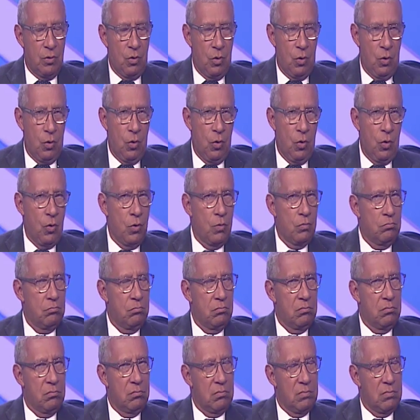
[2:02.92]
o
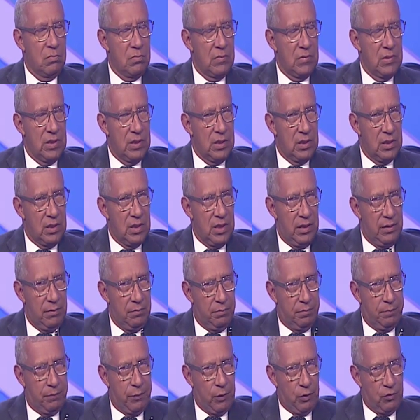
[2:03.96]

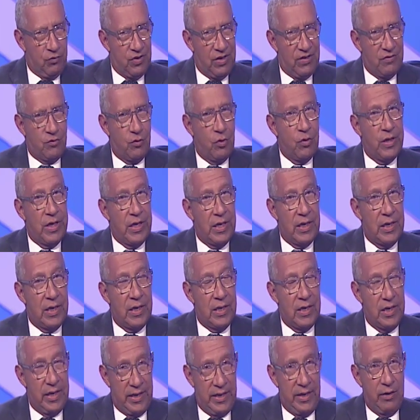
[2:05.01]
en proceso de
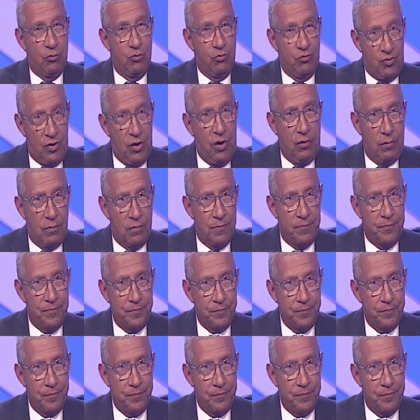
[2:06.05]
ejecución.